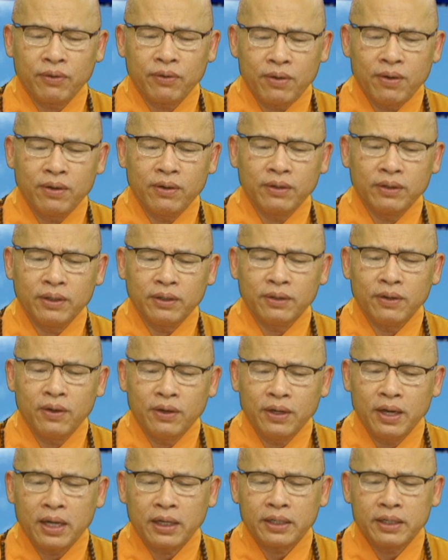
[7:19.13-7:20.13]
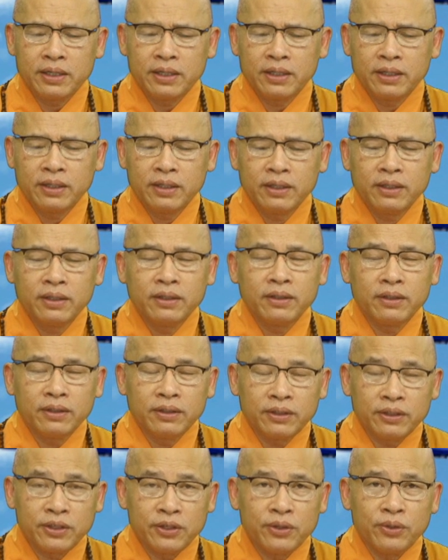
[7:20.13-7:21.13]
chúng ta sẽ rũ bỏ tất
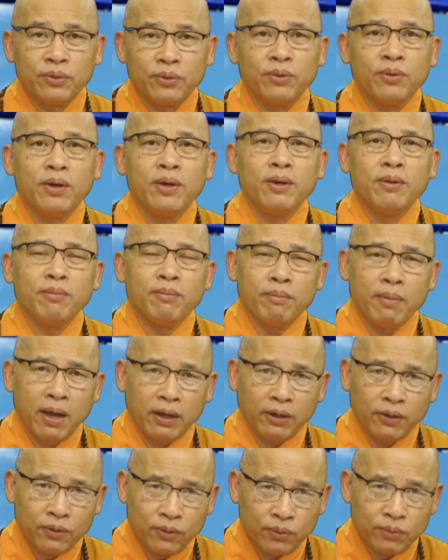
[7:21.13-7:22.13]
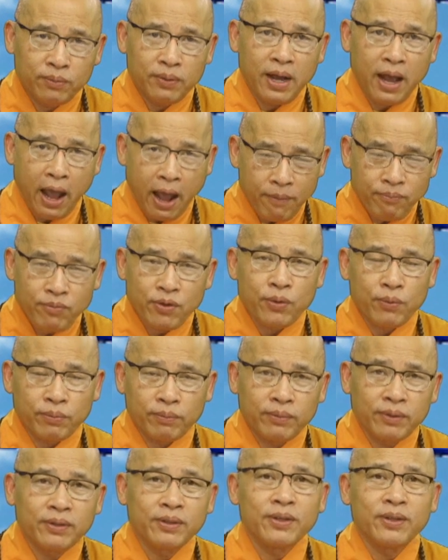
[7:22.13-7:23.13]
cả những cái phiền não khổ đau chúng ta sẽ
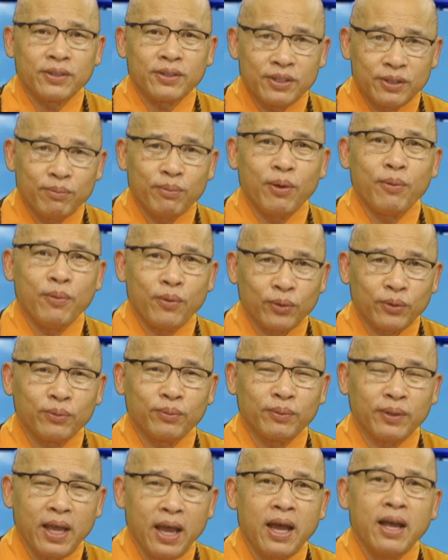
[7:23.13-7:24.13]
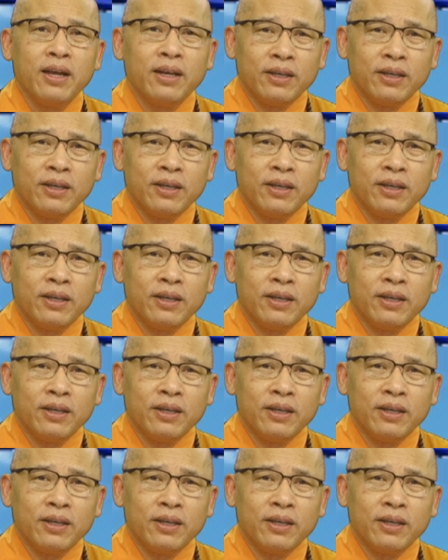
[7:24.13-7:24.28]
giải thoát tất cả những cái